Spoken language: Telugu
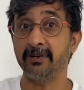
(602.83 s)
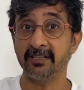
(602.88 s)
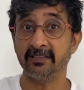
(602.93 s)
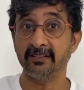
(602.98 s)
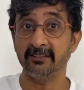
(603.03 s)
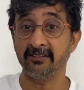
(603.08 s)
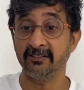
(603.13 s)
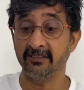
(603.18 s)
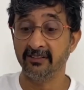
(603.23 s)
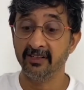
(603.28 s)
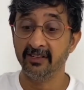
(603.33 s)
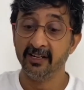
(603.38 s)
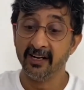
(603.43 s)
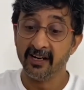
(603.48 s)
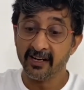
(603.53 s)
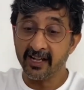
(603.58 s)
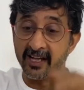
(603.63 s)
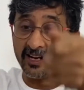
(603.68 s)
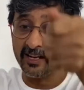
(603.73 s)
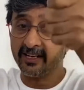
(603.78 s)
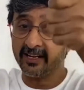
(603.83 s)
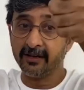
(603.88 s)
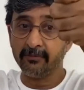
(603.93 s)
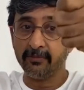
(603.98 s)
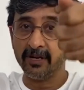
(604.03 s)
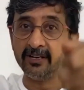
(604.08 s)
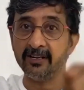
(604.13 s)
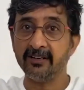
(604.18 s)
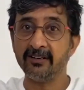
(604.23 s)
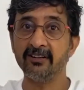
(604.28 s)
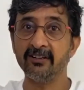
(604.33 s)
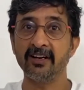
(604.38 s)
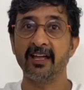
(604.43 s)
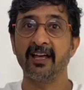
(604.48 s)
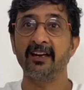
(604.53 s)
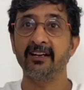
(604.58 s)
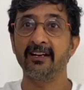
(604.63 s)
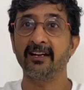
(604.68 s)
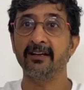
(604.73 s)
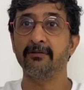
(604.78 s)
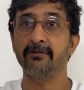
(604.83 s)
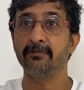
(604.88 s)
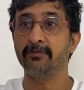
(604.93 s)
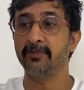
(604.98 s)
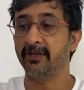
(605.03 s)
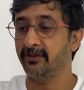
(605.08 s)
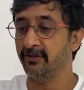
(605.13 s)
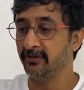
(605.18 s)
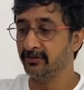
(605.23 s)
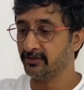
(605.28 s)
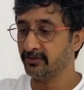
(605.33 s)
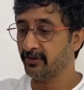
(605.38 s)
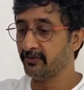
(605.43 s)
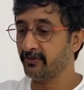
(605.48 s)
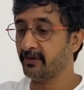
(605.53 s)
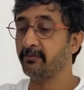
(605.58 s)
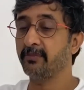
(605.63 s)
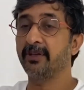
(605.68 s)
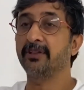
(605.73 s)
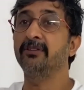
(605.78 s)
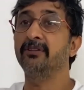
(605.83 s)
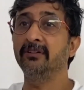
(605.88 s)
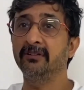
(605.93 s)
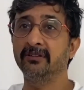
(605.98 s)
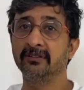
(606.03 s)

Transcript: పెడుతున్నాం డైరెక్ట్గా మన ఇంట్లో డైనింగ్ టేబుల్ మీద సోఫా మీద